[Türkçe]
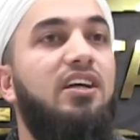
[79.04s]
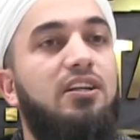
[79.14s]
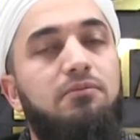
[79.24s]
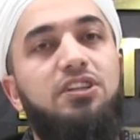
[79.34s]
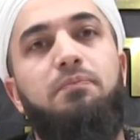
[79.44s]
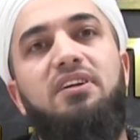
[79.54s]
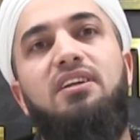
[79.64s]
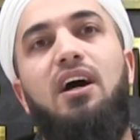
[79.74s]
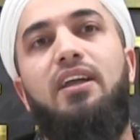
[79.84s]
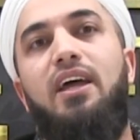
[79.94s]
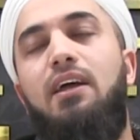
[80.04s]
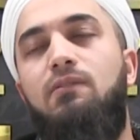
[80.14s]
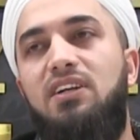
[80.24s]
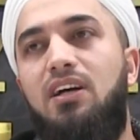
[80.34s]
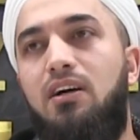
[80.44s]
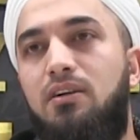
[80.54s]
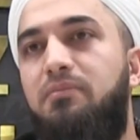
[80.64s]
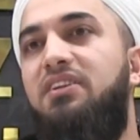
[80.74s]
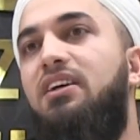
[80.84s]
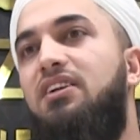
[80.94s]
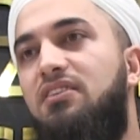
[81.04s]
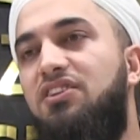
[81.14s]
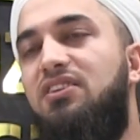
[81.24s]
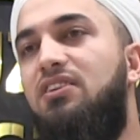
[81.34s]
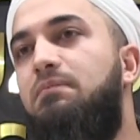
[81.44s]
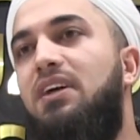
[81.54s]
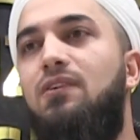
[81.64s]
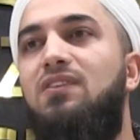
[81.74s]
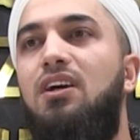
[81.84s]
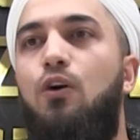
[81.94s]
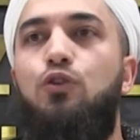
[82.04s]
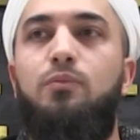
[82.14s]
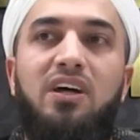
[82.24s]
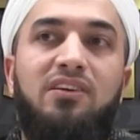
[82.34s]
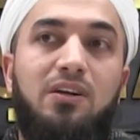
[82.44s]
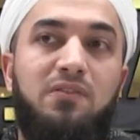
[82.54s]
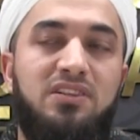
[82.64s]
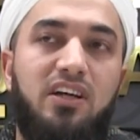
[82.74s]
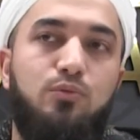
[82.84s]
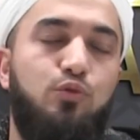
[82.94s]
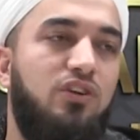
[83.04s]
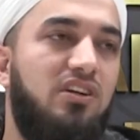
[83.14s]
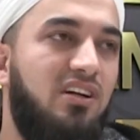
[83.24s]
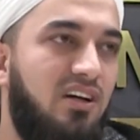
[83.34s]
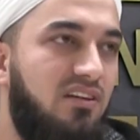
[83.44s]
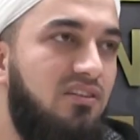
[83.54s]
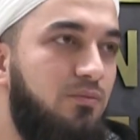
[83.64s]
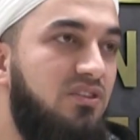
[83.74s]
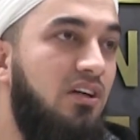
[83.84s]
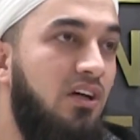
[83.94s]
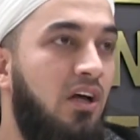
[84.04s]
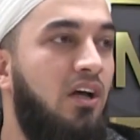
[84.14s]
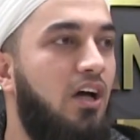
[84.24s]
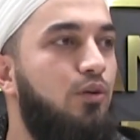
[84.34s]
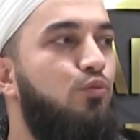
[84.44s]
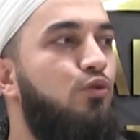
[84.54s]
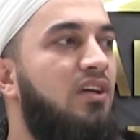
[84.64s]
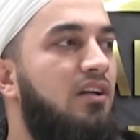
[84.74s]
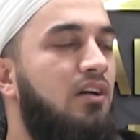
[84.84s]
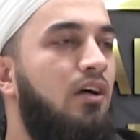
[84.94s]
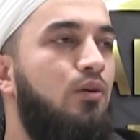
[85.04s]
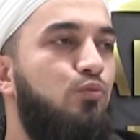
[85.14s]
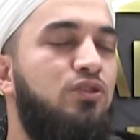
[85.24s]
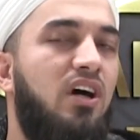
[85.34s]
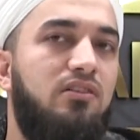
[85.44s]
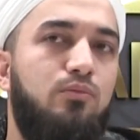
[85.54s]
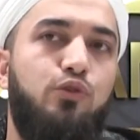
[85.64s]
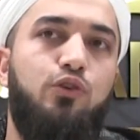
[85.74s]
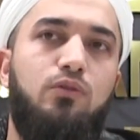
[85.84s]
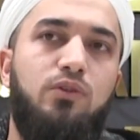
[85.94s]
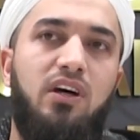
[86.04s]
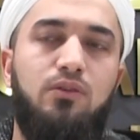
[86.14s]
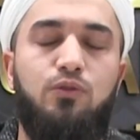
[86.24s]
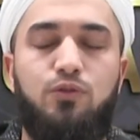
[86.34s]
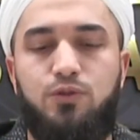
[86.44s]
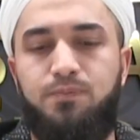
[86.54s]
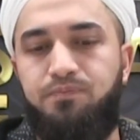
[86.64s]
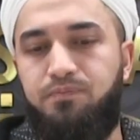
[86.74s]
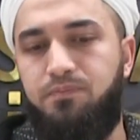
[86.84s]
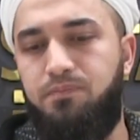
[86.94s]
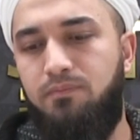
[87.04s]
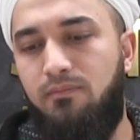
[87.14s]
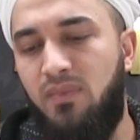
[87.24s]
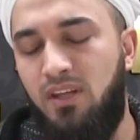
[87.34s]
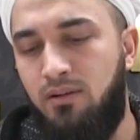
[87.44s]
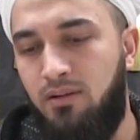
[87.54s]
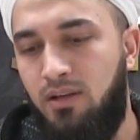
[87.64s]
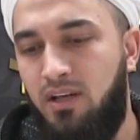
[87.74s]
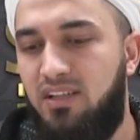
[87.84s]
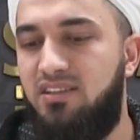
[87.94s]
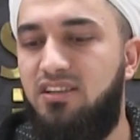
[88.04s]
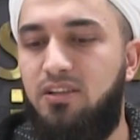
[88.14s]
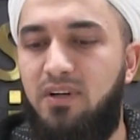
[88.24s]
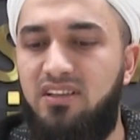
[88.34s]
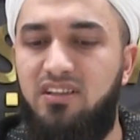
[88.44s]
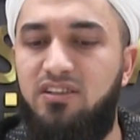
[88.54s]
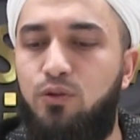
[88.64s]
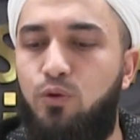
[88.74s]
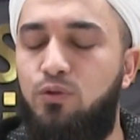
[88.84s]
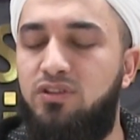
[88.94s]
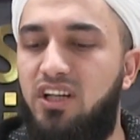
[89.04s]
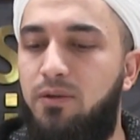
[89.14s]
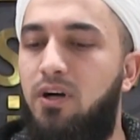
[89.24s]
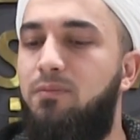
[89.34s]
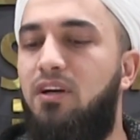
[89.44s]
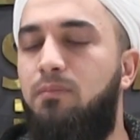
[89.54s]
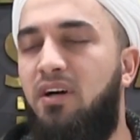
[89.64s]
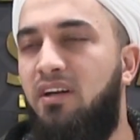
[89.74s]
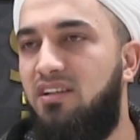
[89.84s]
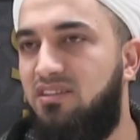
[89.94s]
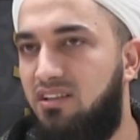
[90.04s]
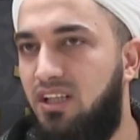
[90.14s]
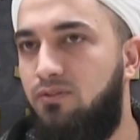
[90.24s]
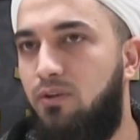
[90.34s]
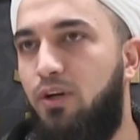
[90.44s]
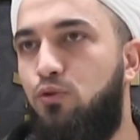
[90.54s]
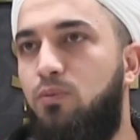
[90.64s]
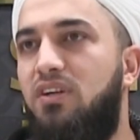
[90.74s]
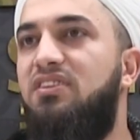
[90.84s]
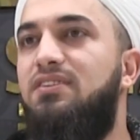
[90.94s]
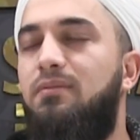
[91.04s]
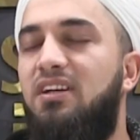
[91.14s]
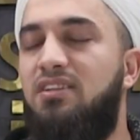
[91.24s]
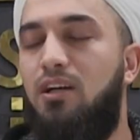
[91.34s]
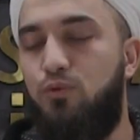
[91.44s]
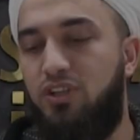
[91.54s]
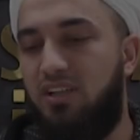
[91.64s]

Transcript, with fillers: 70 bin tane evliya, bir de yetiştirip de evliya olamayanlar vesaire bunları da kattığımızda hani buradan bu zatın büyüklüğünü anlıyoruz. Kısaca bahsedecek olursak İmam Rabbani Hazretleri ve Mektubat isimli eser bu